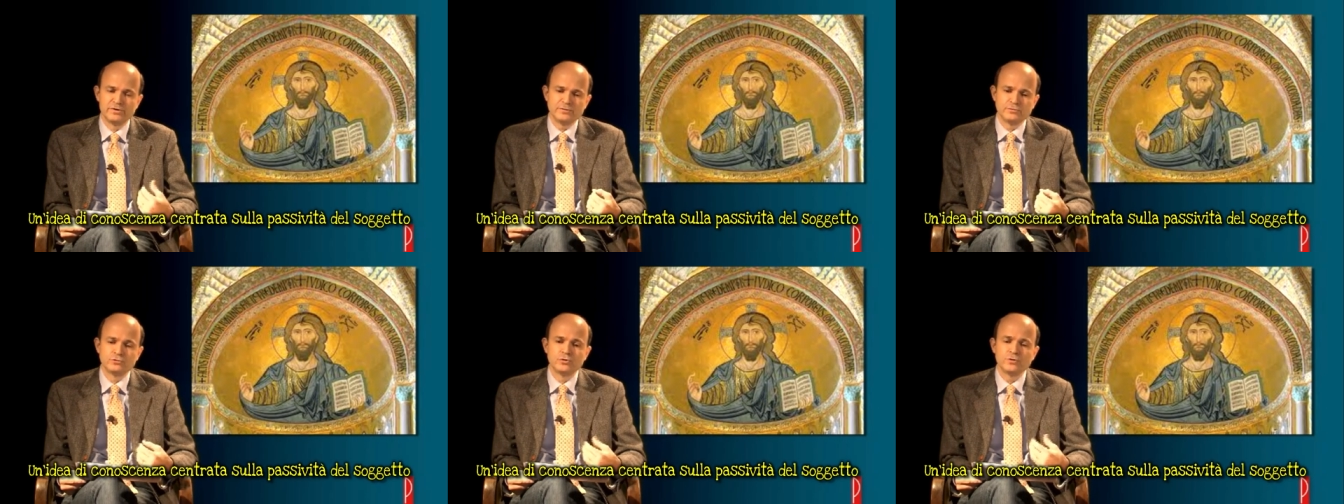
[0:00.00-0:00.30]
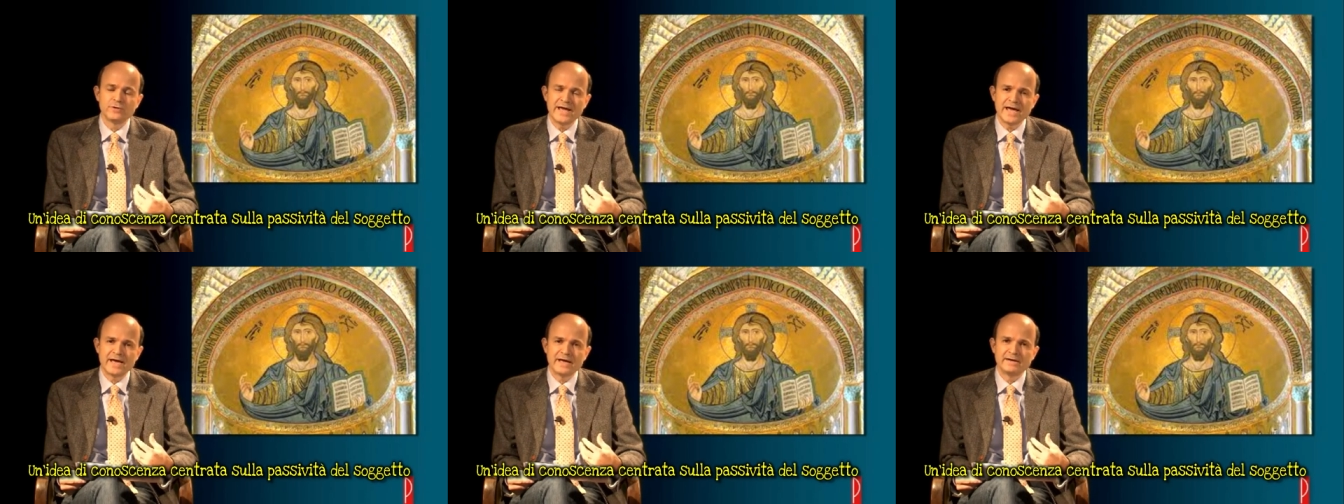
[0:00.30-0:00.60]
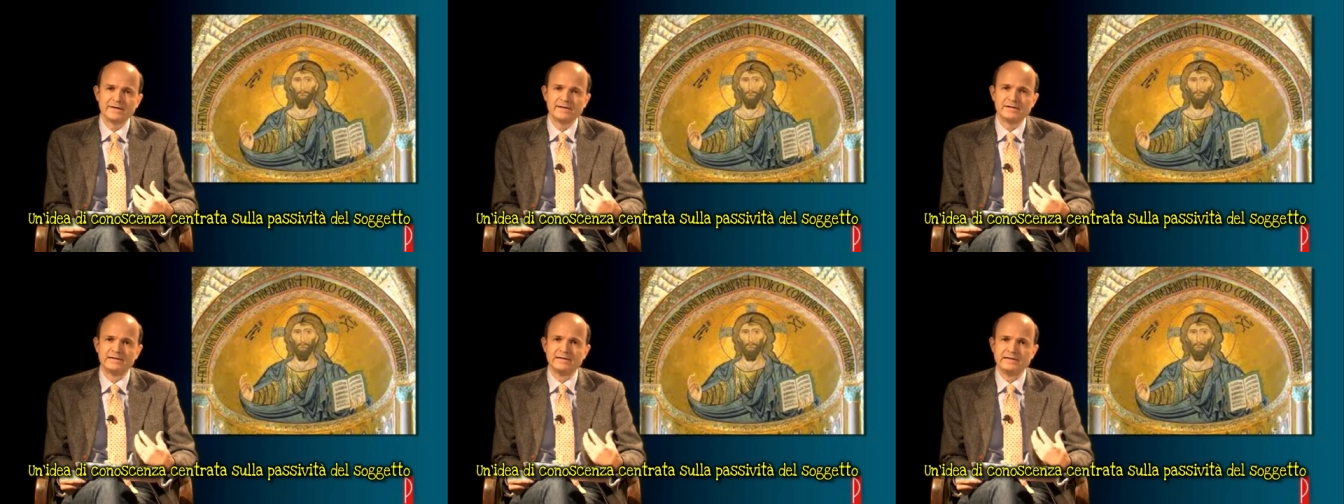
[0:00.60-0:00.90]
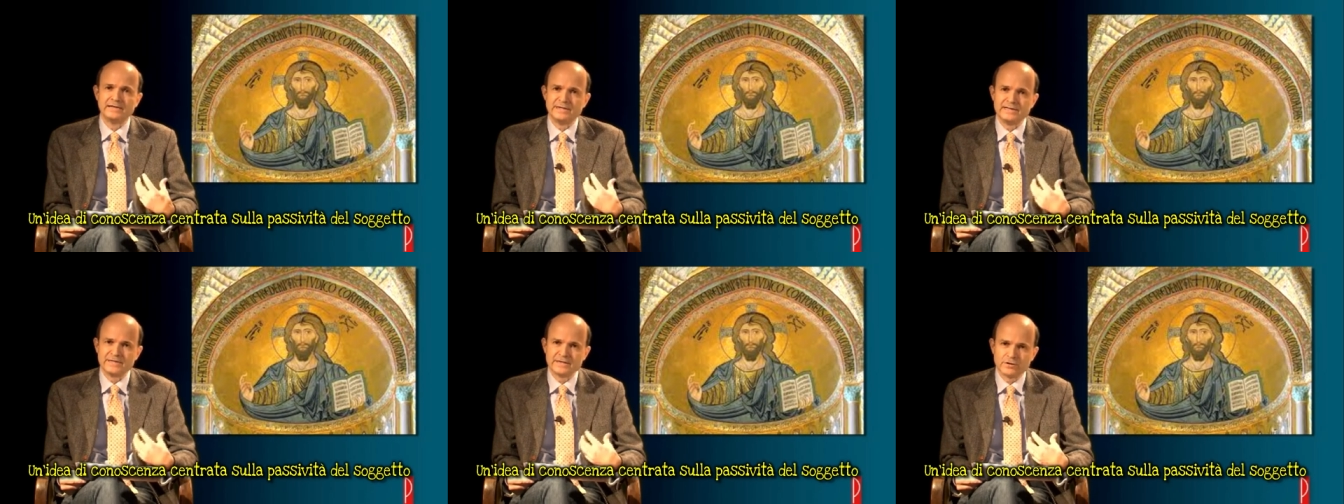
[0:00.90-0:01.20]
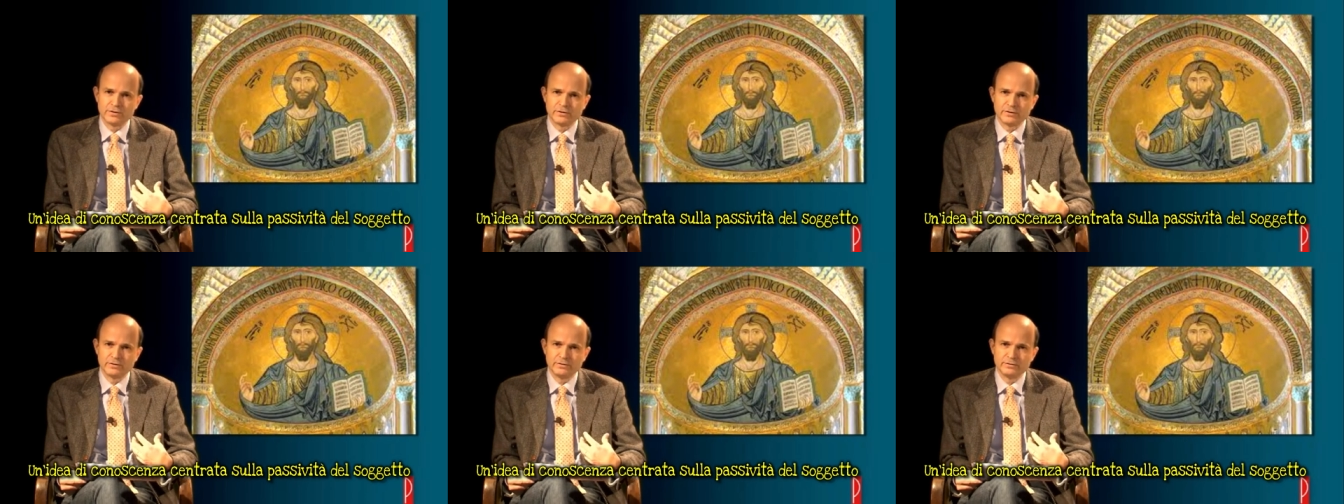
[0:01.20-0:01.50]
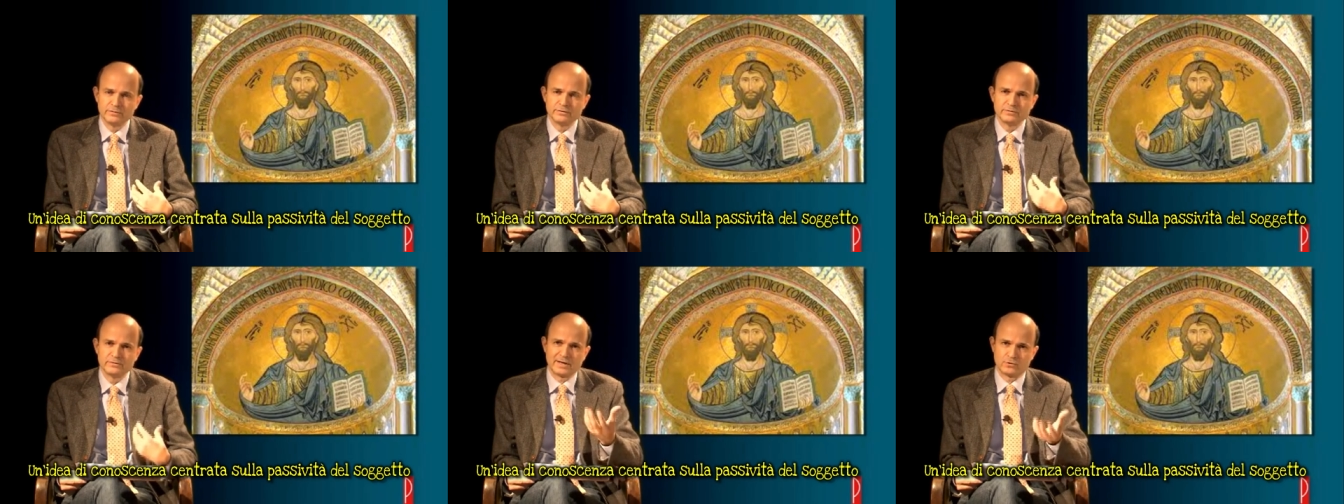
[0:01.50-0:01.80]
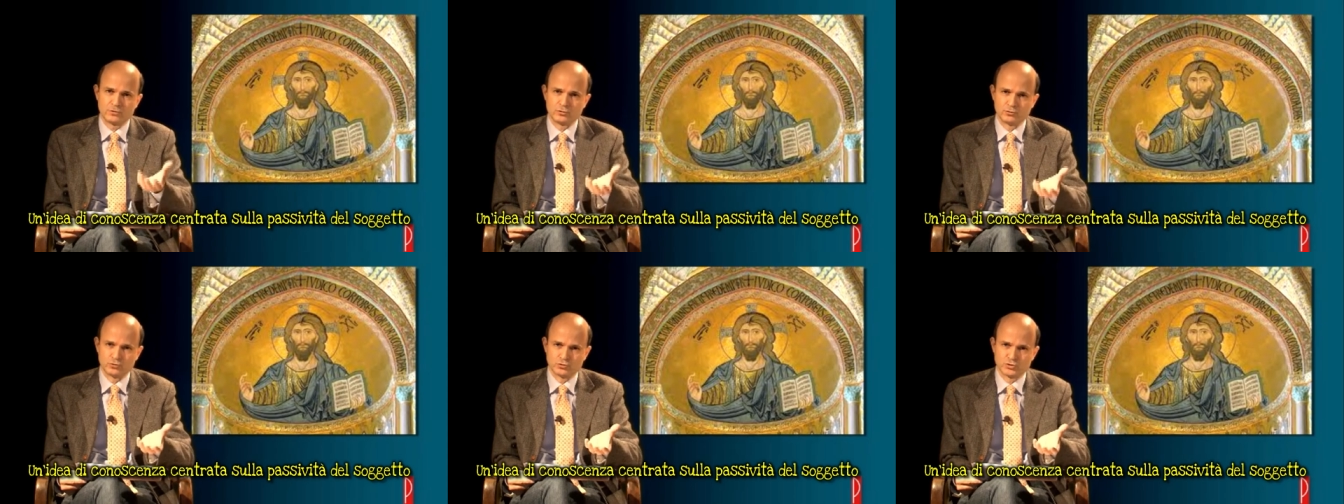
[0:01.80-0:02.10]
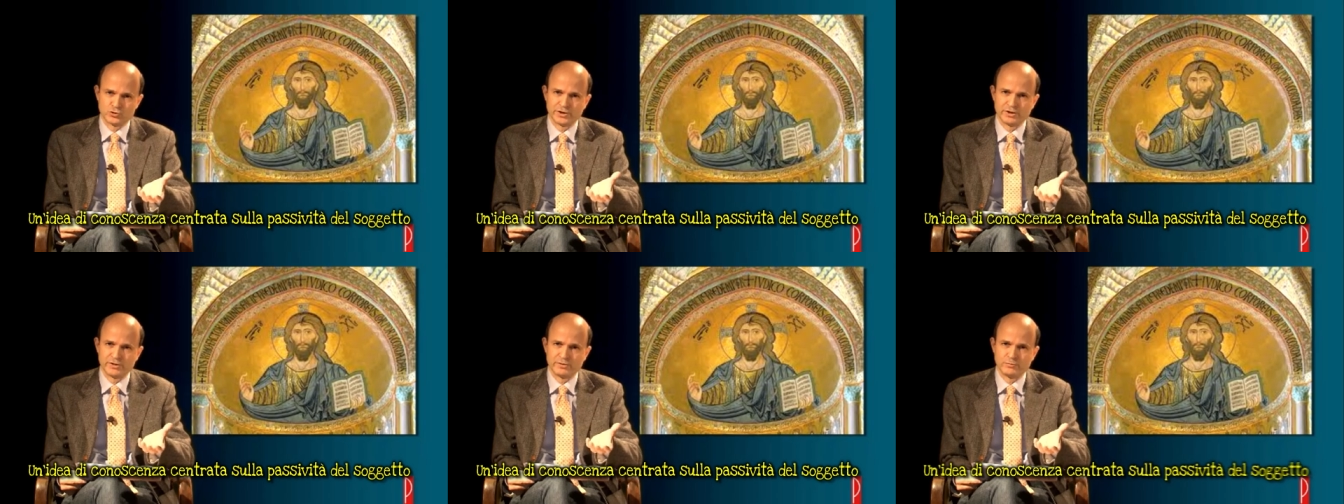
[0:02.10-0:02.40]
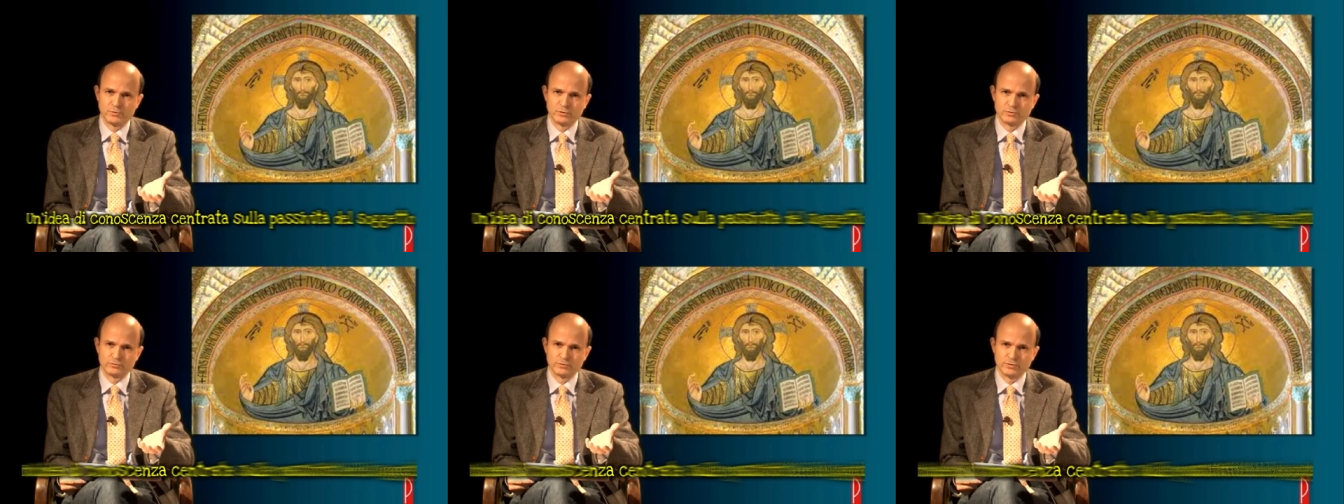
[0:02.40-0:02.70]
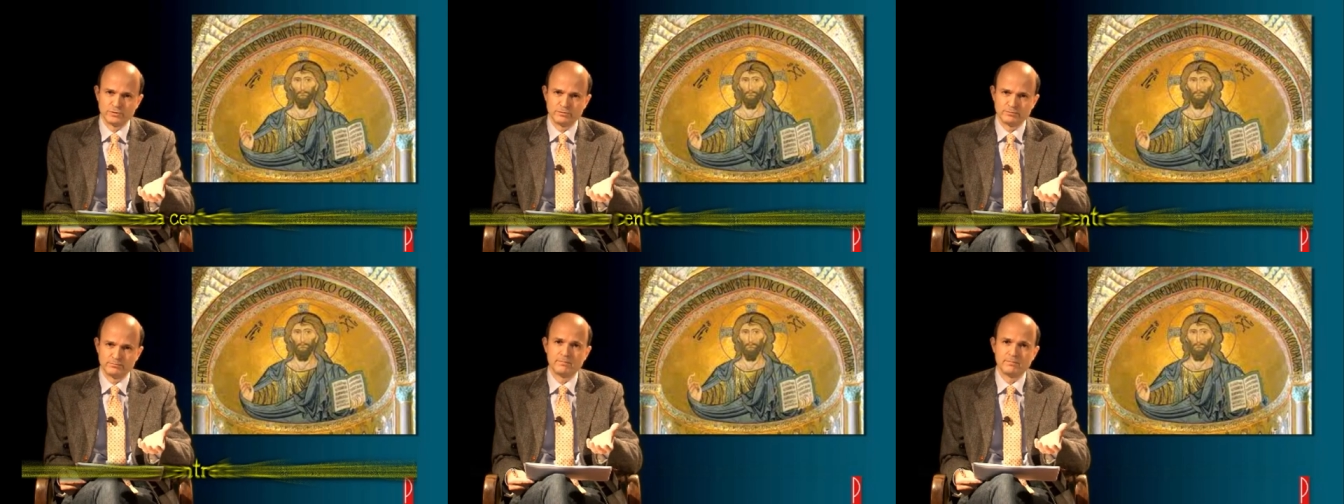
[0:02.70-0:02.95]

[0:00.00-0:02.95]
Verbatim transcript: Non è l'io a conoscere il mondo,